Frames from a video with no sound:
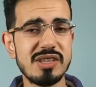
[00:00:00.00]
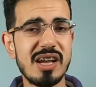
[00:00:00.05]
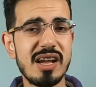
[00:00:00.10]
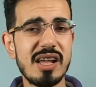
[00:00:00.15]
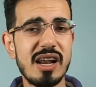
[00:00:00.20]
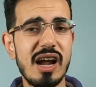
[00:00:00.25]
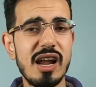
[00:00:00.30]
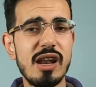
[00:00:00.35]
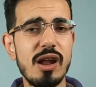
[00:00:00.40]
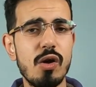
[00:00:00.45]

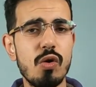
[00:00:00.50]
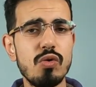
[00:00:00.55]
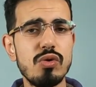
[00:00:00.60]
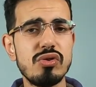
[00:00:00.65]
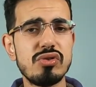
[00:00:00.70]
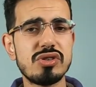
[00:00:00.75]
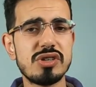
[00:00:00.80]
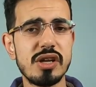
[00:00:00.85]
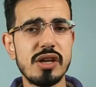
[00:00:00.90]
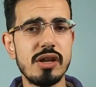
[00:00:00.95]
مسكر على
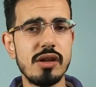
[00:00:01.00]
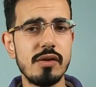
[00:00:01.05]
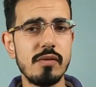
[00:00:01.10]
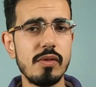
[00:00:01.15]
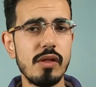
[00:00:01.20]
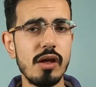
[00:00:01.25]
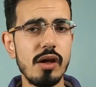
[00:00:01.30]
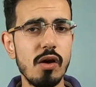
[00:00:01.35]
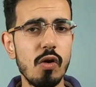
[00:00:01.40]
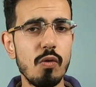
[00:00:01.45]
كل شيء
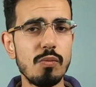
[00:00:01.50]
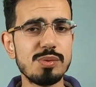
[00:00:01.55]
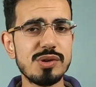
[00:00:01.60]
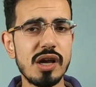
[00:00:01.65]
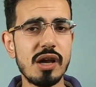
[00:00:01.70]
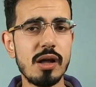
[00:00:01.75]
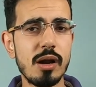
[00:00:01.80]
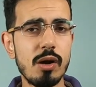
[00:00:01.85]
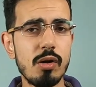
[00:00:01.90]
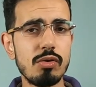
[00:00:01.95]

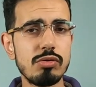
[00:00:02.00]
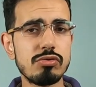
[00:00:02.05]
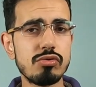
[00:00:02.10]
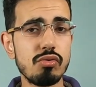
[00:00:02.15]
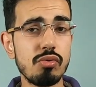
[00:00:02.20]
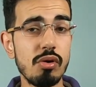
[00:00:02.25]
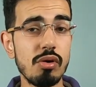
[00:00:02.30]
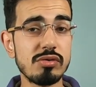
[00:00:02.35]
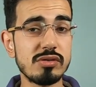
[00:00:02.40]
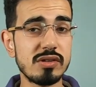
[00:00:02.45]
ومسكر كل
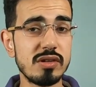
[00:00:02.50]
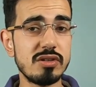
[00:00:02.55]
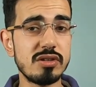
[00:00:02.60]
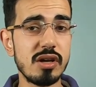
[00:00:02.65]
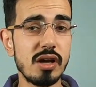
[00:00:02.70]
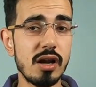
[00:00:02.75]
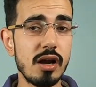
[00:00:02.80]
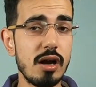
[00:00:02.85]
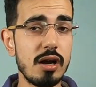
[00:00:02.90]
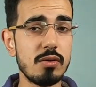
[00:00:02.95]
طرق
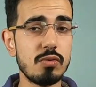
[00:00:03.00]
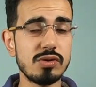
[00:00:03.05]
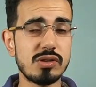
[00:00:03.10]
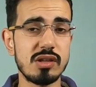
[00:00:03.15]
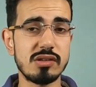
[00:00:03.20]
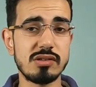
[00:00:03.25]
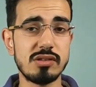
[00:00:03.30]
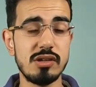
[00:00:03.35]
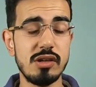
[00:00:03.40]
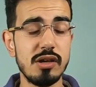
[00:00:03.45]
التجارة
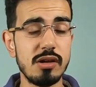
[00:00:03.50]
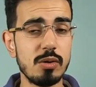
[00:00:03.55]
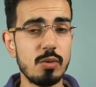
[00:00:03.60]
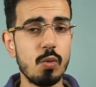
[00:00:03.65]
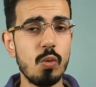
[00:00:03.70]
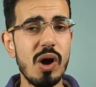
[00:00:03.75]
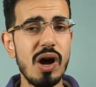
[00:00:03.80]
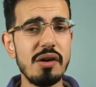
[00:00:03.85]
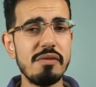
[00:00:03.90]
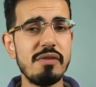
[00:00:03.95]
والتصدير
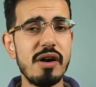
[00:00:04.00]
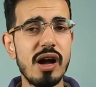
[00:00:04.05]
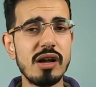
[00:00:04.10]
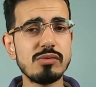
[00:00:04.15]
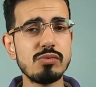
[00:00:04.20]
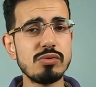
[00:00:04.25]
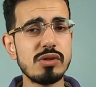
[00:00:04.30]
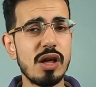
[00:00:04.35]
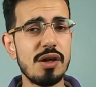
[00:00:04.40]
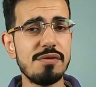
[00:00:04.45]
وهذا
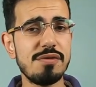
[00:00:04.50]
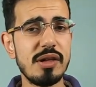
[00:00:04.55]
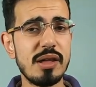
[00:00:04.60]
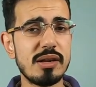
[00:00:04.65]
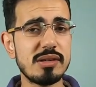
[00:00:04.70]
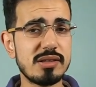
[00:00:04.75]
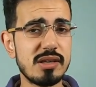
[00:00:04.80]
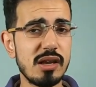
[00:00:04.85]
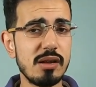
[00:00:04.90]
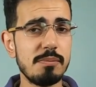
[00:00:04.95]
عنده
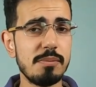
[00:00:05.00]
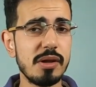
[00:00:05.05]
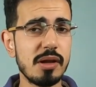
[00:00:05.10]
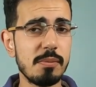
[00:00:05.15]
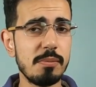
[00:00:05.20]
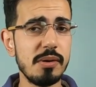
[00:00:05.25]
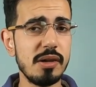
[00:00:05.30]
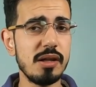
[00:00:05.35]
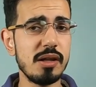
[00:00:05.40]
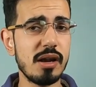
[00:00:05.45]
تأثير سلبي
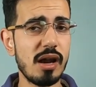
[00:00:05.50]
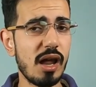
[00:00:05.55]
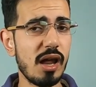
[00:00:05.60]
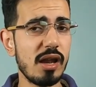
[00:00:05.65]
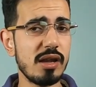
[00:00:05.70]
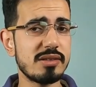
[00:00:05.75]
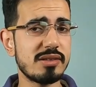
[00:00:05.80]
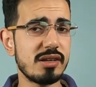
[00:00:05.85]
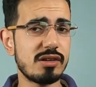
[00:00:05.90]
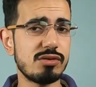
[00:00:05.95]
كبير
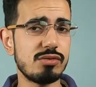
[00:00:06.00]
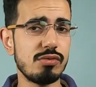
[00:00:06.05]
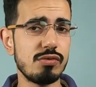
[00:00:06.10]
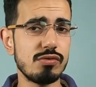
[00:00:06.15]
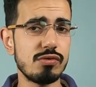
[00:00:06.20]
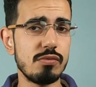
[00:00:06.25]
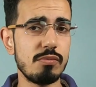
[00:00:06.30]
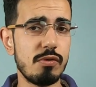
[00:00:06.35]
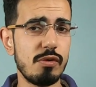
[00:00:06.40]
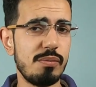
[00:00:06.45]
على السكتور
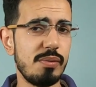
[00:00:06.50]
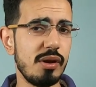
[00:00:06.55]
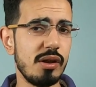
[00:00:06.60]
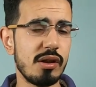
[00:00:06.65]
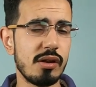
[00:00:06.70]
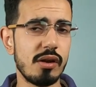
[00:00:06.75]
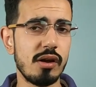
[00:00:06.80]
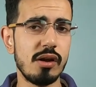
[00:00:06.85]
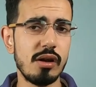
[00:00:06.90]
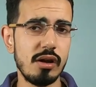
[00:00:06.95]
الأوتوموبيل
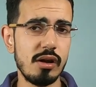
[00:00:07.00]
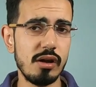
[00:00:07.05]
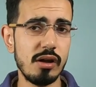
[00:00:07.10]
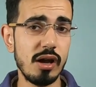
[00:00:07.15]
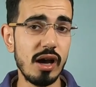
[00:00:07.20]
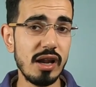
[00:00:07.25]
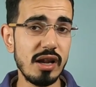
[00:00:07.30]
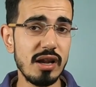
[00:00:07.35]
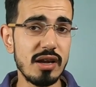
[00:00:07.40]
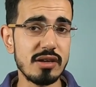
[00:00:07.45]

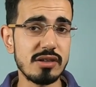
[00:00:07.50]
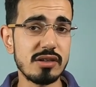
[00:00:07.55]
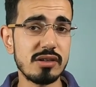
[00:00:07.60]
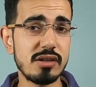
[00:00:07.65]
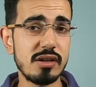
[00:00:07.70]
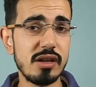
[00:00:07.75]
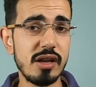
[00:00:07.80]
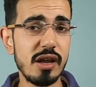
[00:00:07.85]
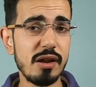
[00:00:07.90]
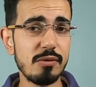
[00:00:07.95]

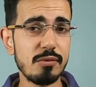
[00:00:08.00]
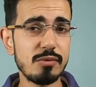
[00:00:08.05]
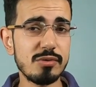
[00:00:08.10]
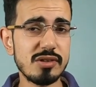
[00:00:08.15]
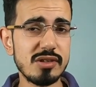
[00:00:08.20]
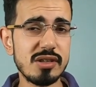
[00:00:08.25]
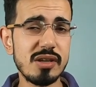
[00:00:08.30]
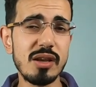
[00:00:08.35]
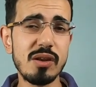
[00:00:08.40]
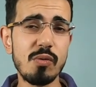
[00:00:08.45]
علاش؟ لأن
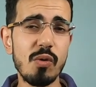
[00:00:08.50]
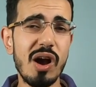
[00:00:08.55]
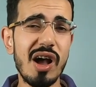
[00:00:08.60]
الصين